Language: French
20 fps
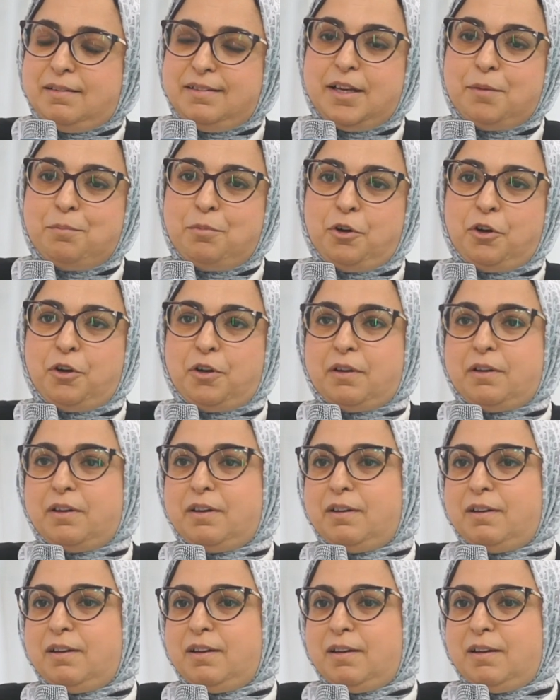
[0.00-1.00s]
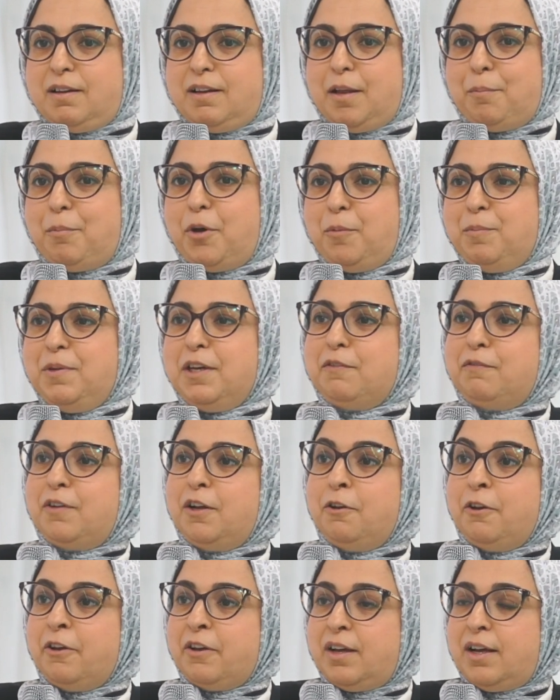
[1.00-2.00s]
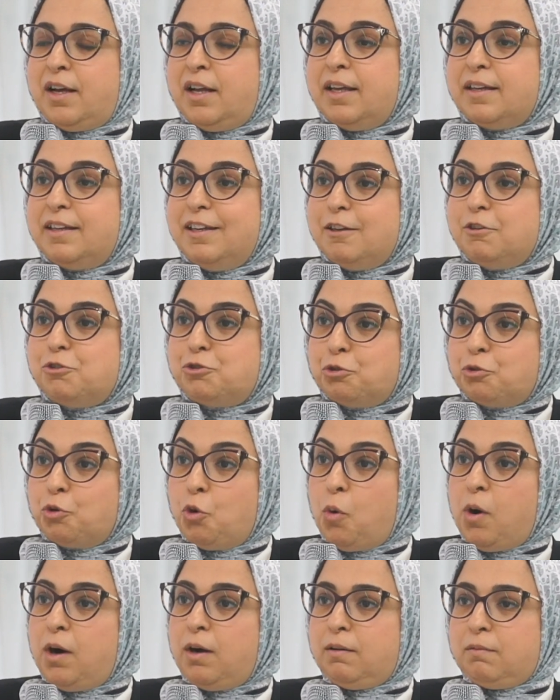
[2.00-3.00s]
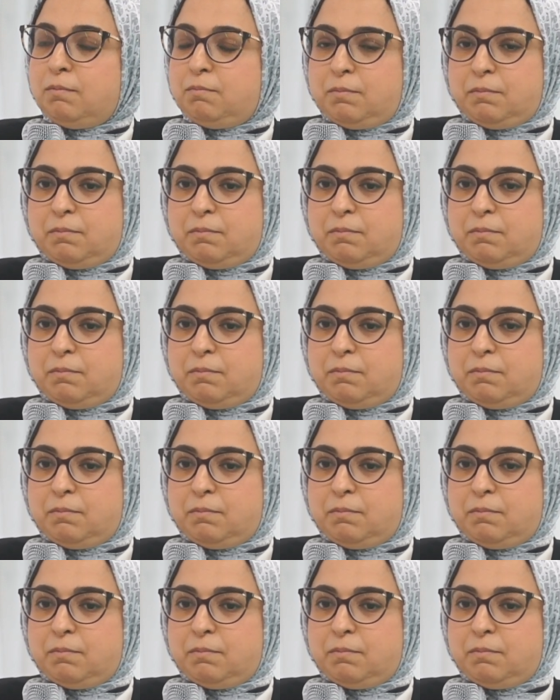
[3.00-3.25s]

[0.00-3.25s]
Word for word: D'abord, euh, la première valeur à laquelle je crois,